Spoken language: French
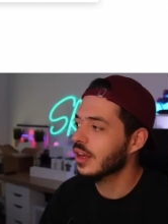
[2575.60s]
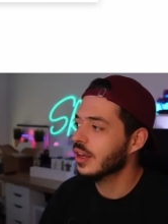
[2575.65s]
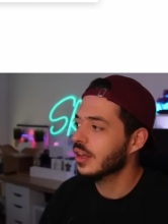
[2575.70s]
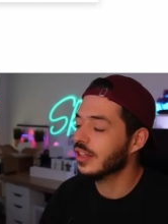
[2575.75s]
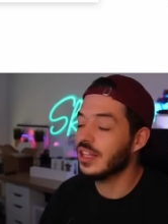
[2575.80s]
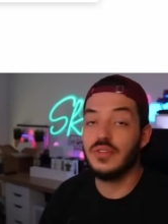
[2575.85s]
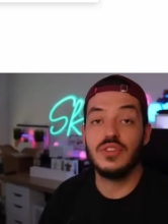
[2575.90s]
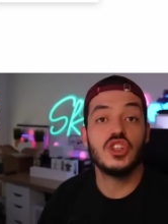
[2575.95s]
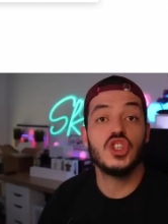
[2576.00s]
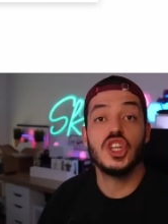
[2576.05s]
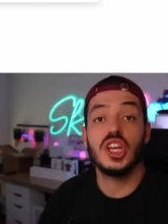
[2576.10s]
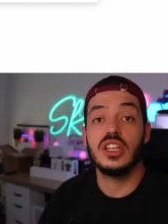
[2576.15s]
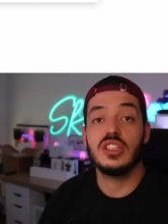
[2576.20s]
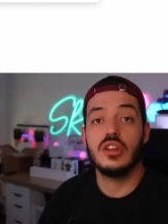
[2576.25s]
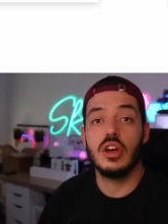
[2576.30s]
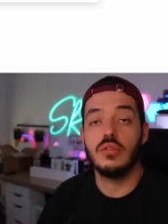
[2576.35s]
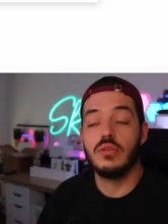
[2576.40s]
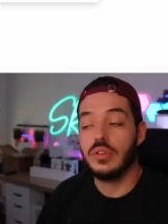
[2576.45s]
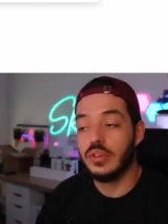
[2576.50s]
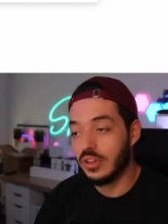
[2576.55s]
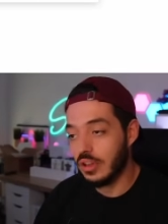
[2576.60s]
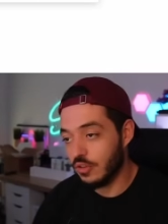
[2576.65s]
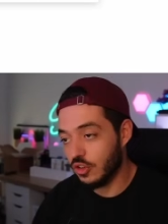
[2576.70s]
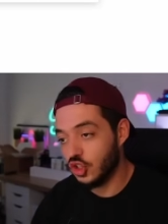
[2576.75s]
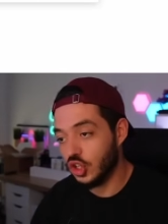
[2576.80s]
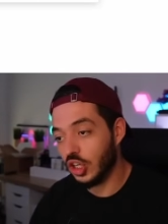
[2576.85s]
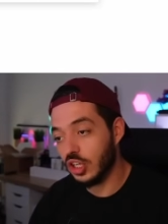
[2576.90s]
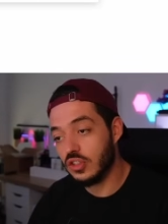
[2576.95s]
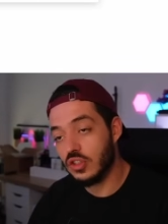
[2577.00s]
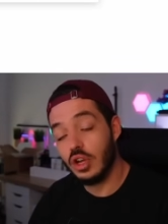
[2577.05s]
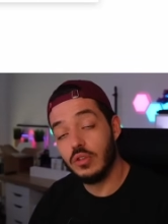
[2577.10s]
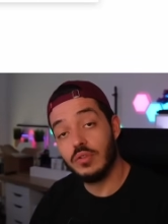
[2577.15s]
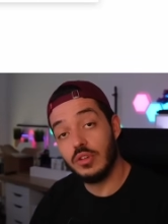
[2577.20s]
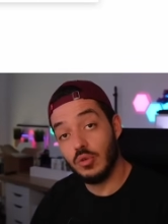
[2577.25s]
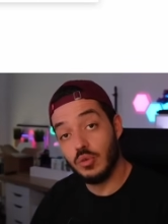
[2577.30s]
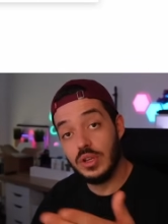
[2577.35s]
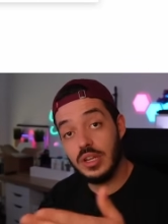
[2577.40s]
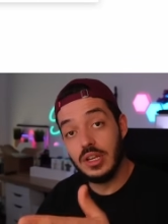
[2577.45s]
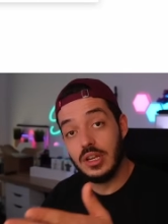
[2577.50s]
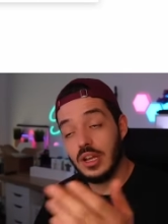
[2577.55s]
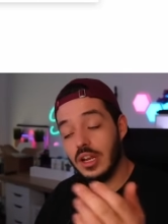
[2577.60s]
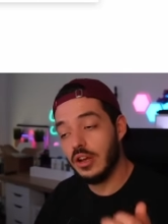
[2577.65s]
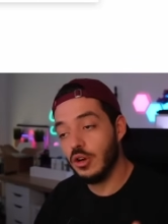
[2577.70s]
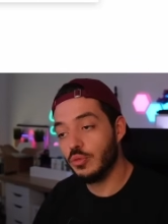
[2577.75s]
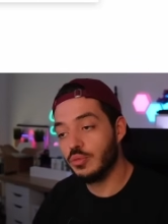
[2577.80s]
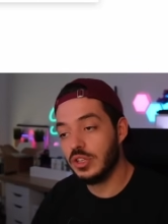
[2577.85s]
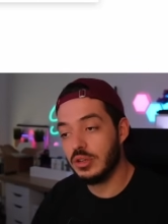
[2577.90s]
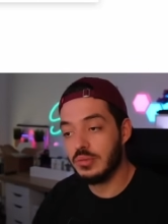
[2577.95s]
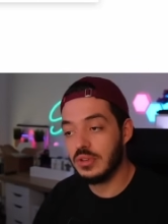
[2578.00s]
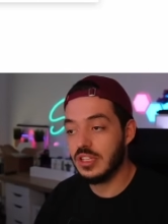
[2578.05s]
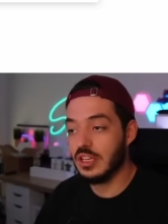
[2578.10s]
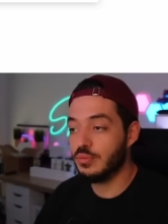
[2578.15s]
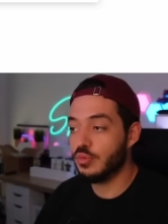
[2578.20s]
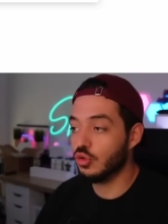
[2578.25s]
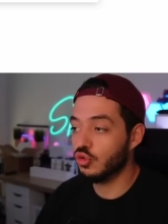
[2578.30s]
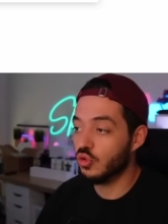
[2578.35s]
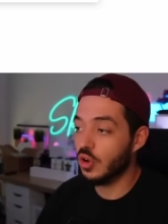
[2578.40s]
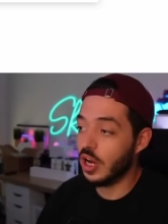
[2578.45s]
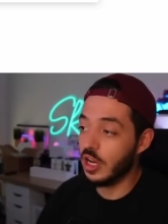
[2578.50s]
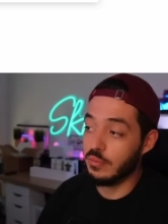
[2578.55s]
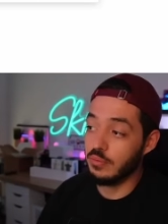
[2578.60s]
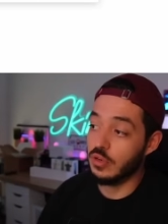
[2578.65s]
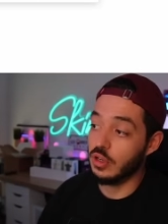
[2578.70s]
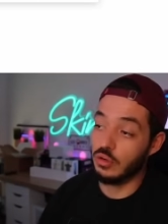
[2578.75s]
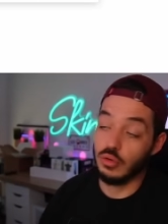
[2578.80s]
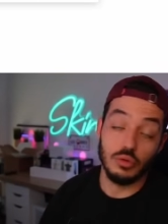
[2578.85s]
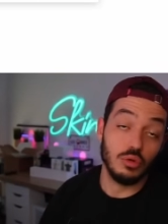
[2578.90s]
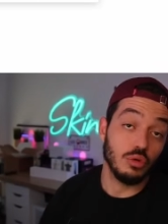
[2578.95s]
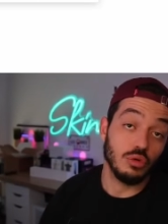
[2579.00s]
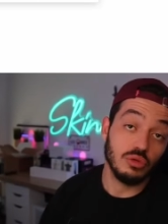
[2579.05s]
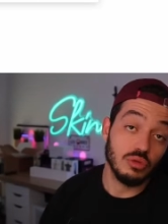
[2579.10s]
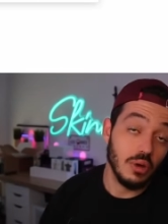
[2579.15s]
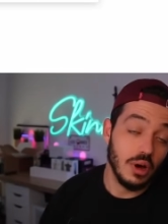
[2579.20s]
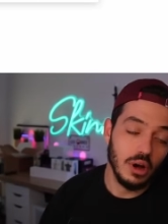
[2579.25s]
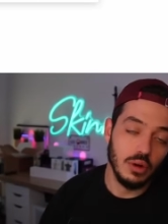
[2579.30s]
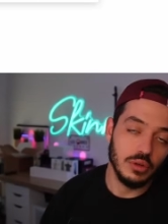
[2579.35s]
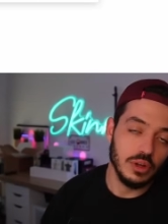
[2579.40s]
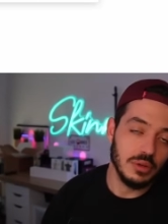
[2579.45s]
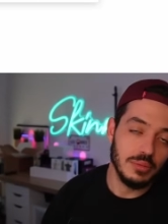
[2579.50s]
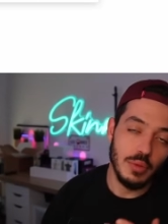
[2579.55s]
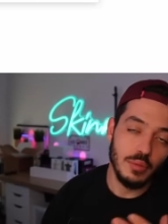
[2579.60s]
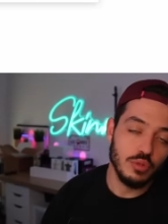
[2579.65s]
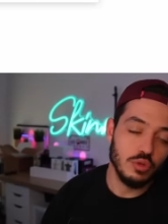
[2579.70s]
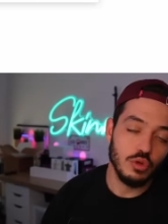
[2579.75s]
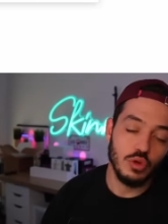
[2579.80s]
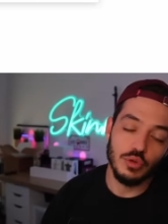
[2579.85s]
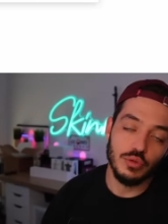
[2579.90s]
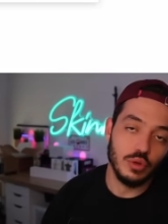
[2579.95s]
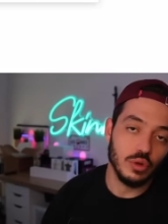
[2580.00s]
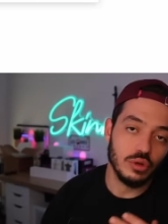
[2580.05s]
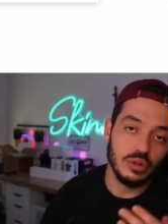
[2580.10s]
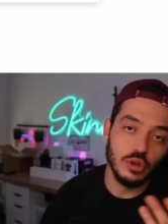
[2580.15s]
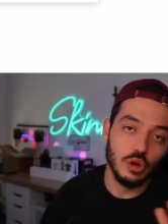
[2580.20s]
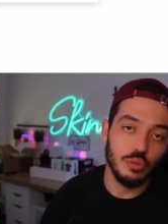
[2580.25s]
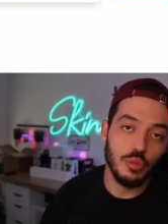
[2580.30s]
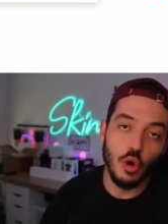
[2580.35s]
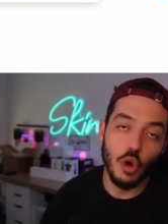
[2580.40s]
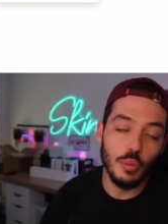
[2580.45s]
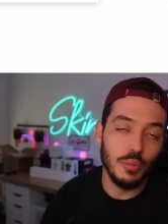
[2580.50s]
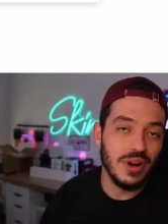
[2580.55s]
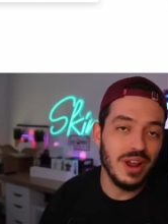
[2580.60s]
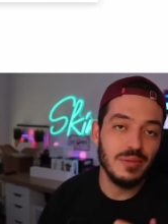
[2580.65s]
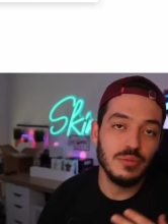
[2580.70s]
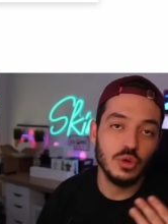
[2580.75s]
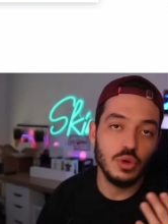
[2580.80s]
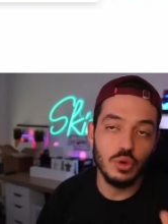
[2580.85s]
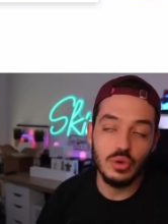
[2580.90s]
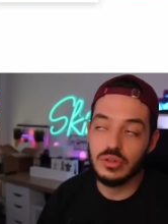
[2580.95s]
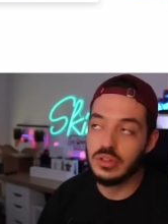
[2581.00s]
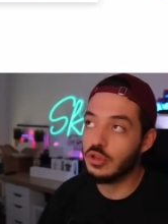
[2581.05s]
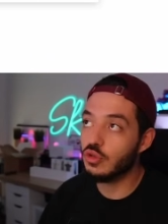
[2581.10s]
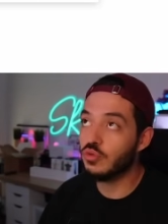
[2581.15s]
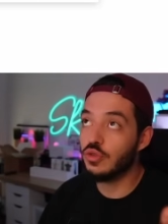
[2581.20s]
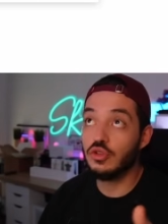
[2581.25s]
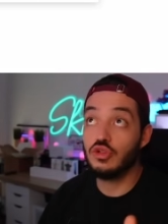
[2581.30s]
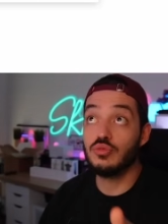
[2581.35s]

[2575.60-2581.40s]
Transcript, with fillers: DaVinci Resolve. DaVinci Resolve, lui, il est optimisé pour du AMD. Donc en soi, on n'est même plus confronté au problème de si tu fais du